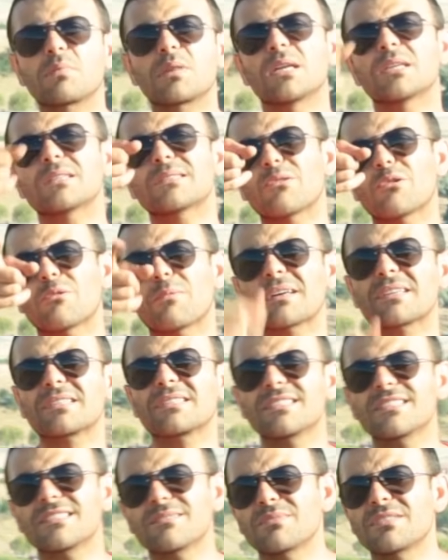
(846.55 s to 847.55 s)
Seni sormak
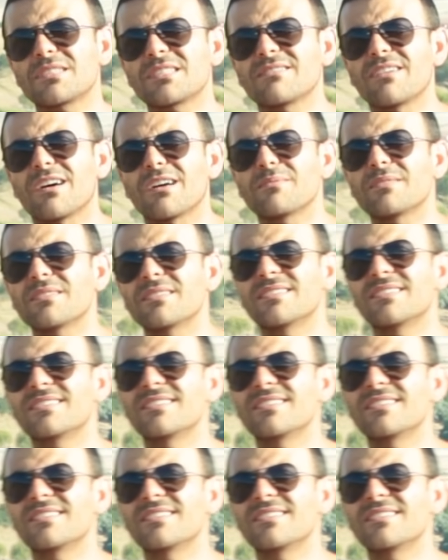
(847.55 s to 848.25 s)
istediğim bir şey var mı?